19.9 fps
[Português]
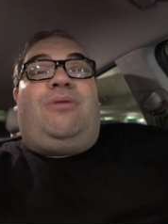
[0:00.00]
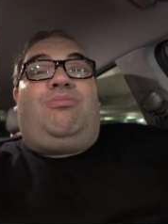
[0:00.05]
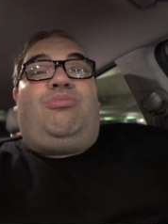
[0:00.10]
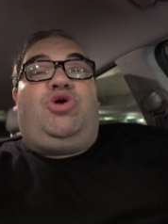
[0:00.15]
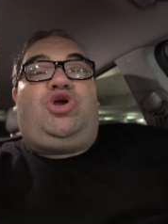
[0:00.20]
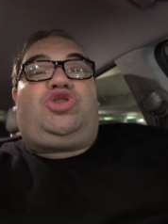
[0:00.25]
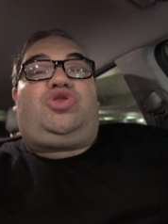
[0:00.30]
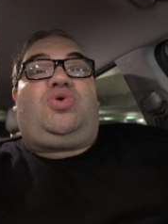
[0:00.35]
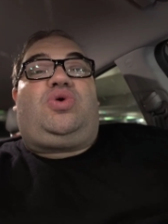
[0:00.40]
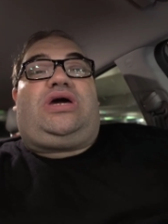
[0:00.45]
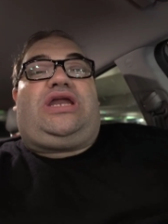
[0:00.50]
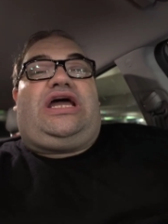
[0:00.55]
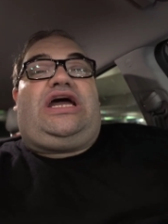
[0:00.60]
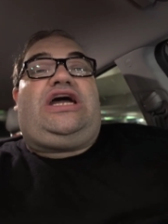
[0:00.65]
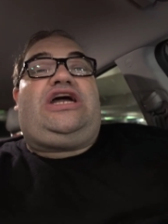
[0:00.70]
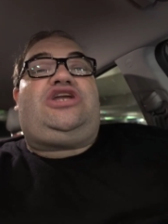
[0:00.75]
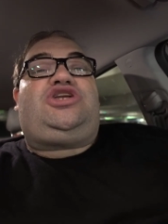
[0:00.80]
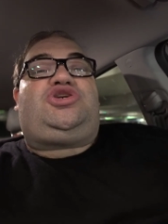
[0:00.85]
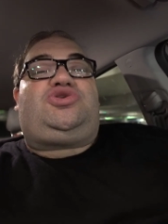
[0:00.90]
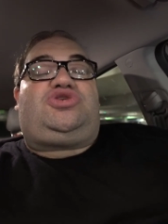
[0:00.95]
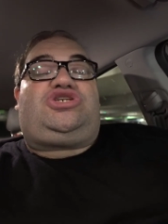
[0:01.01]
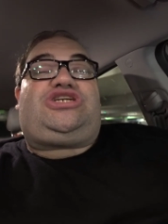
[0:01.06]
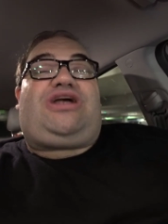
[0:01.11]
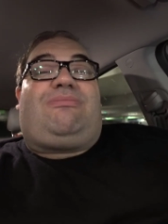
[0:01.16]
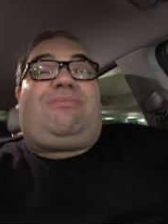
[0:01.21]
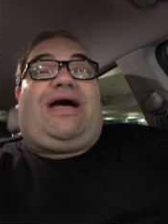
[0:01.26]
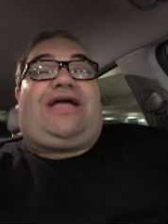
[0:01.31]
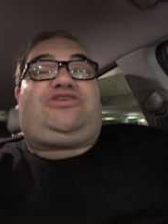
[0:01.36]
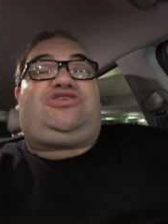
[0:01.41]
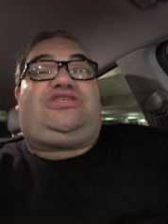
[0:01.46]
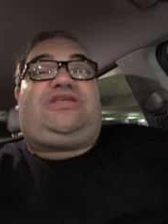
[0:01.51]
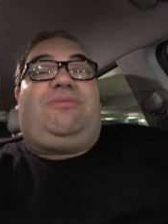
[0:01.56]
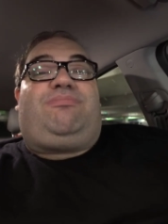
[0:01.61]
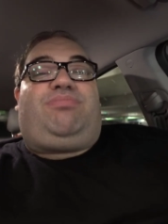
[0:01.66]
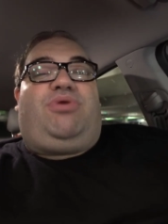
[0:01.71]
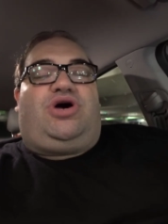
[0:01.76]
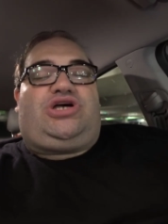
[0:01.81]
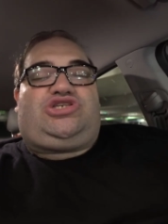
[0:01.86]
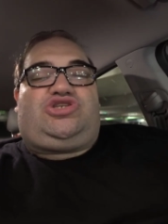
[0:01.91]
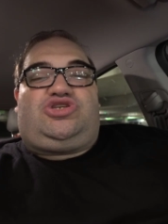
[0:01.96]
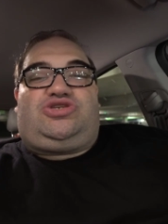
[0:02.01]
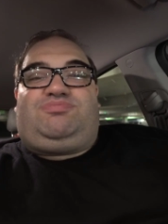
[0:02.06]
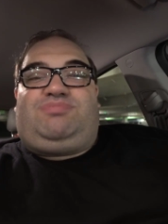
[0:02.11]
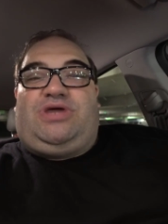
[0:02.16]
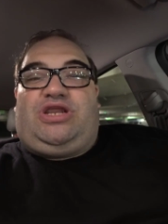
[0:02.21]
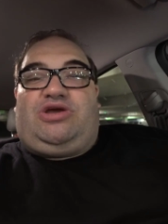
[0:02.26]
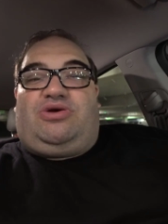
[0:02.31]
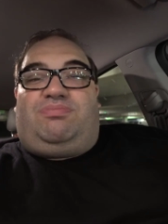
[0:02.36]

muito grande, os chamados depósitos